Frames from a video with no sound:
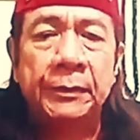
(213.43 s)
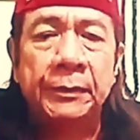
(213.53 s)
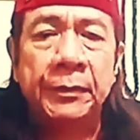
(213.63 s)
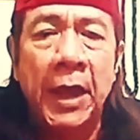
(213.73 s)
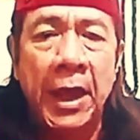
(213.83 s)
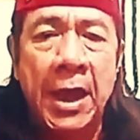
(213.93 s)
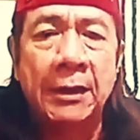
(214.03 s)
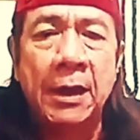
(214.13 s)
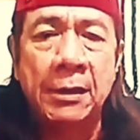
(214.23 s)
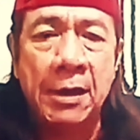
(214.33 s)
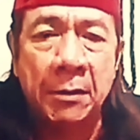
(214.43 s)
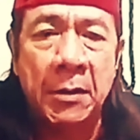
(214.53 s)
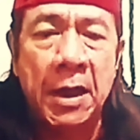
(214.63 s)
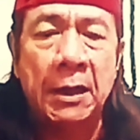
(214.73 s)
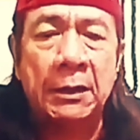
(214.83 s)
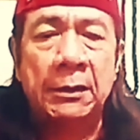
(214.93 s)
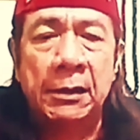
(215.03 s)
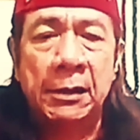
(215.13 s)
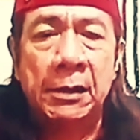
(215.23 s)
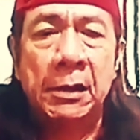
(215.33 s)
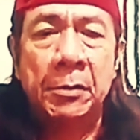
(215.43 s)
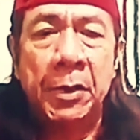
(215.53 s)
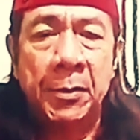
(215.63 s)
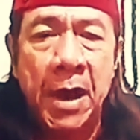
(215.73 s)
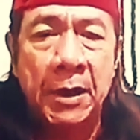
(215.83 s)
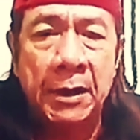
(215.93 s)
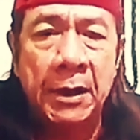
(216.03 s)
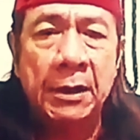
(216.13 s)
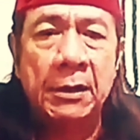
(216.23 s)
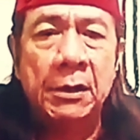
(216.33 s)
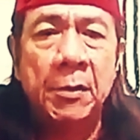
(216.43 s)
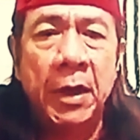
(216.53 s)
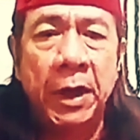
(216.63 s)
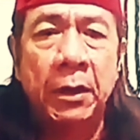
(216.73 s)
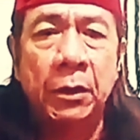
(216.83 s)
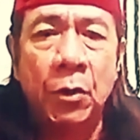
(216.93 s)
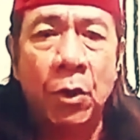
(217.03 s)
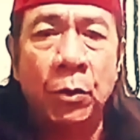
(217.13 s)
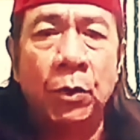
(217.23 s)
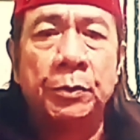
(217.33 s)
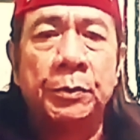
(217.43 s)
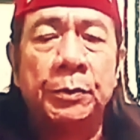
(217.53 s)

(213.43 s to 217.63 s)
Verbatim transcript: lingkungan dukun tambahnya. Lebih lanjut, Firdaus mengungkapkan bahwa